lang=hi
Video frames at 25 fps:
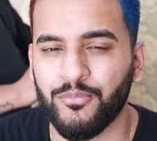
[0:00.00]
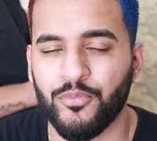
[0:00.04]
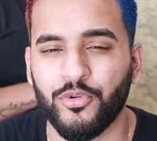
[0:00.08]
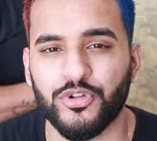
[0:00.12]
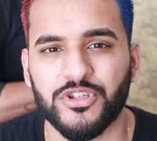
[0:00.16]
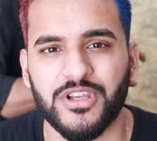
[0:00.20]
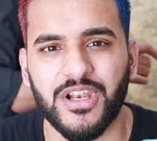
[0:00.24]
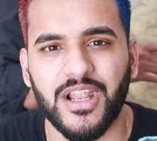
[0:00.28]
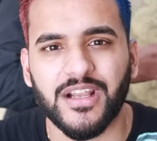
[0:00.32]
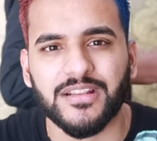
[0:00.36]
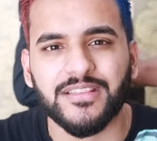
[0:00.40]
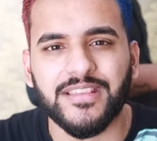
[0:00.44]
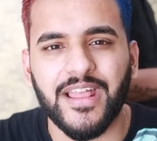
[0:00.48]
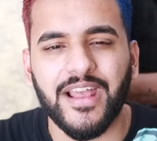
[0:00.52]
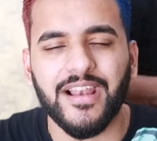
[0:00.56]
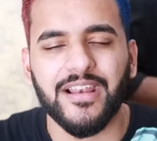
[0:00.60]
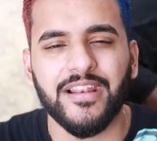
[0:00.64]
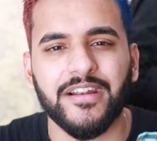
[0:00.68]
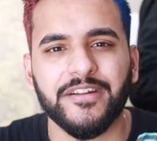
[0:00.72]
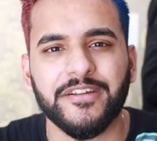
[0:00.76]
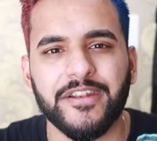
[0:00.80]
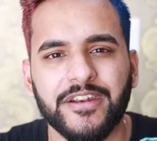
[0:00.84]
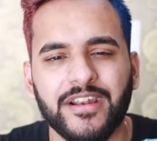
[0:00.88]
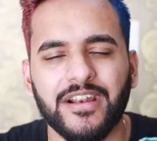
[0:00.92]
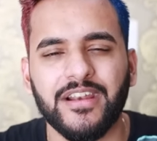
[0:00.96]
मुझे लगता है
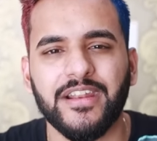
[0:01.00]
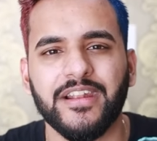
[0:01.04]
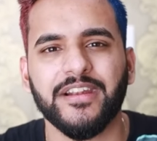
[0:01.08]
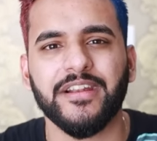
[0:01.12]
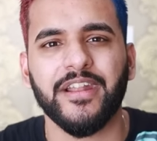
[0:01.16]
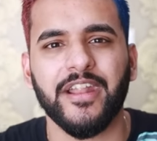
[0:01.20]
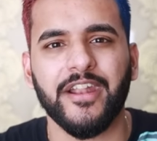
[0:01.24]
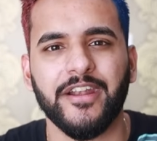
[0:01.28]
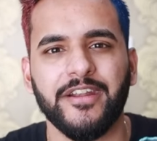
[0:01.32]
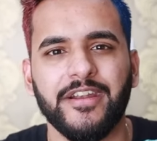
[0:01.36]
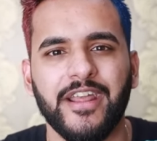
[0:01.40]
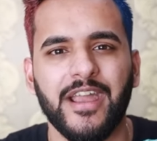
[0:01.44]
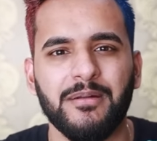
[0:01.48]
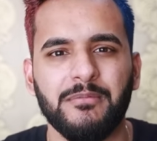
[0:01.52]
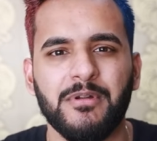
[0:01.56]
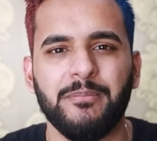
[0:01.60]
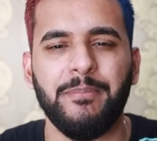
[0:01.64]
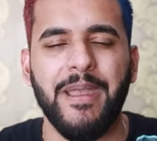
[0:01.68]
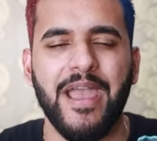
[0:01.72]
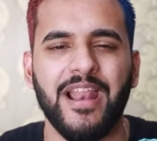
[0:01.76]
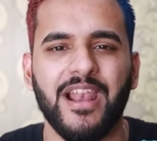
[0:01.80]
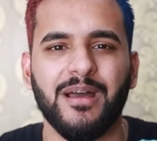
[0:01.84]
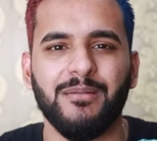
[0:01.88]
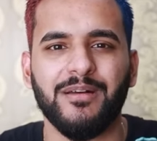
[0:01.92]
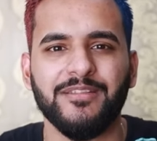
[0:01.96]
लिटरली इंडिया में
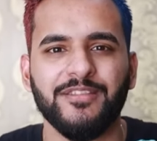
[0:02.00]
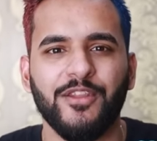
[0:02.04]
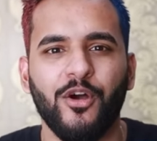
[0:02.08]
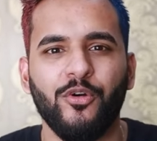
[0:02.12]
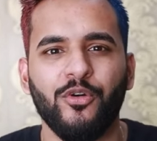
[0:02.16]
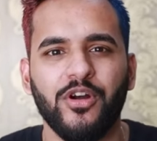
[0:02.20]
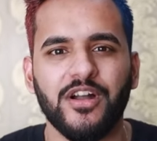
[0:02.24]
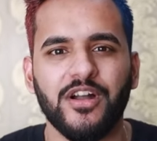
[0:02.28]
पहला बंदा